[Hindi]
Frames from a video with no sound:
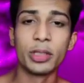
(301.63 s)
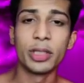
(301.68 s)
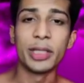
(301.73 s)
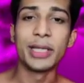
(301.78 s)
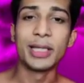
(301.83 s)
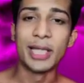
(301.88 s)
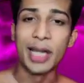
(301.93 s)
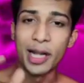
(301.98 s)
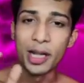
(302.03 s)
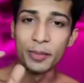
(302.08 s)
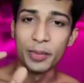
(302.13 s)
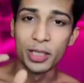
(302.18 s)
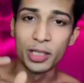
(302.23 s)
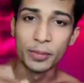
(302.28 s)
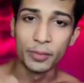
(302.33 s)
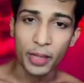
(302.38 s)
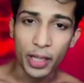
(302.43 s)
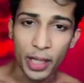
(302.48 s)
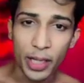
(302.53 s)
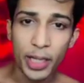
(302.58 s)
तेरी गांड में
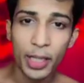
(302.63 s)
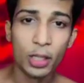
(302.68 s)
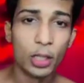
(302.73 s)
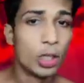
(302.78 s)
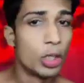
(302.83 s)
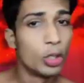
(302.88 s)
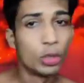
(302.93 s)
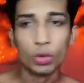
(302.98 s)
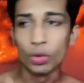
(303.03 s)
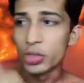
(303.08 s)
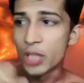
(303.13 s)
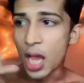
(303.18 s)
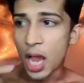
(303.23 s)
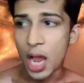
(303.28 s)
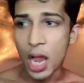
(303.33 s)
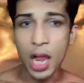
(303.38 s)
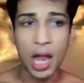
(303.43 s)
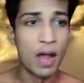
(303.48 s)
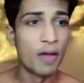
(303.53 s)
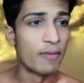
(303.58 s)
दम है तो
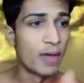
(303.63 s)
यहां